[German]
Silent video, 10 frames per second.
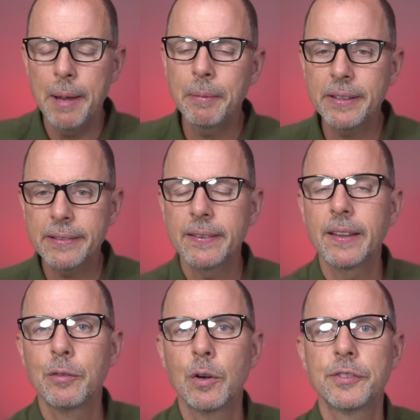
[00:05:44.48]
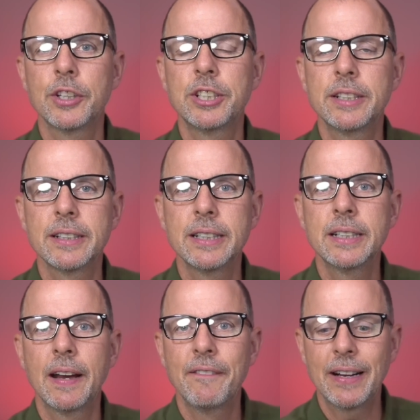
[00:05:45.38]
Im Gesetzesentwurf, da steht
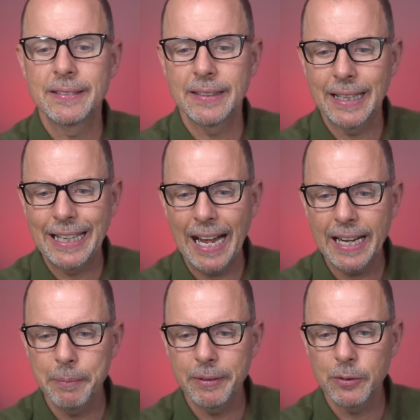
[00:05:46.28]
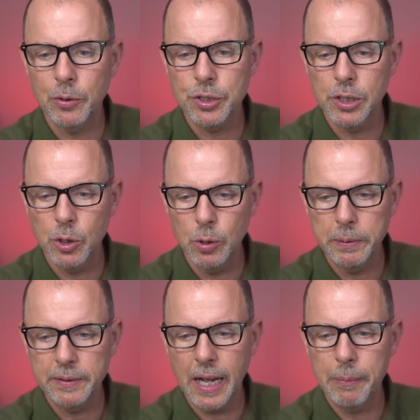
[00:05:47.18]
drin, was Cannabis Social Club
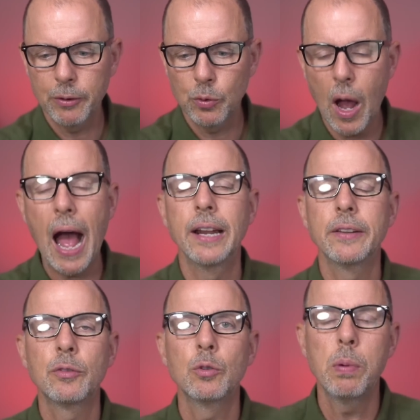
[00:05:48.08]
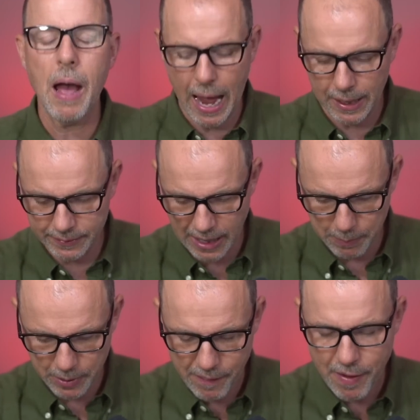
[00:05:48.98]
Betreiber so alles zu beachten haben. Und